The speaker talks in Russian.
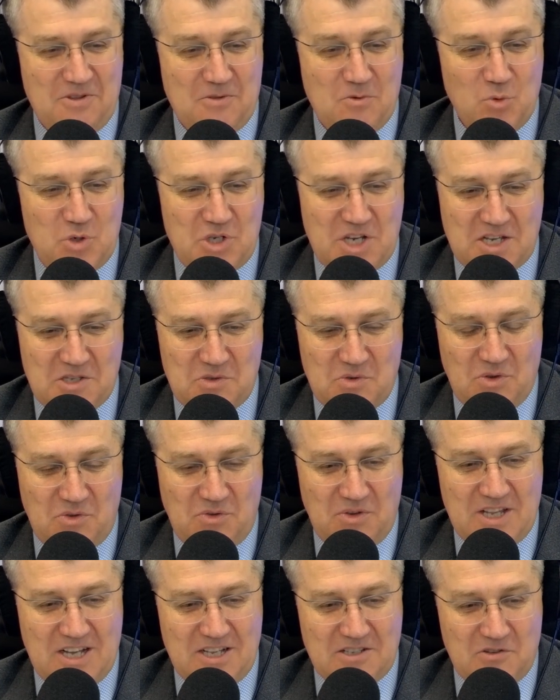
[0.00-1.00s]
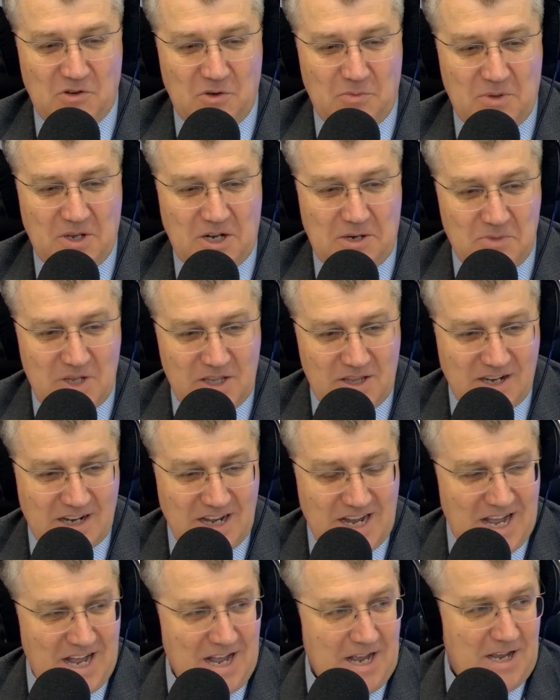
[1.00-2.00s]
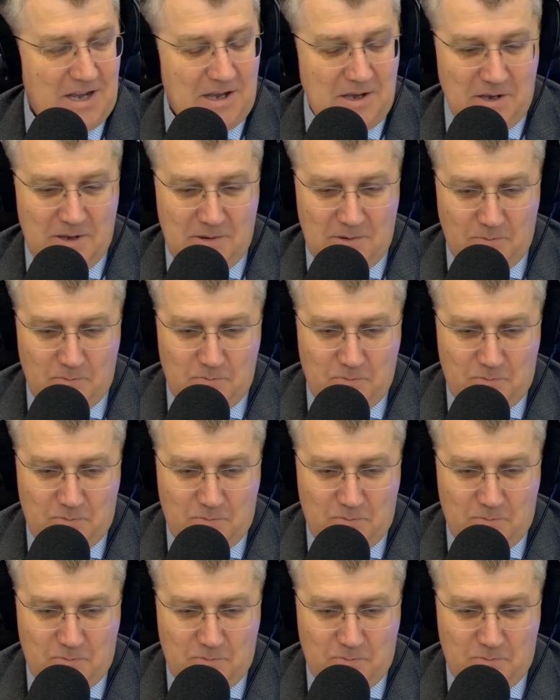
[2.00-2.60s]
к, участвовать в финансовых пирамидах, э,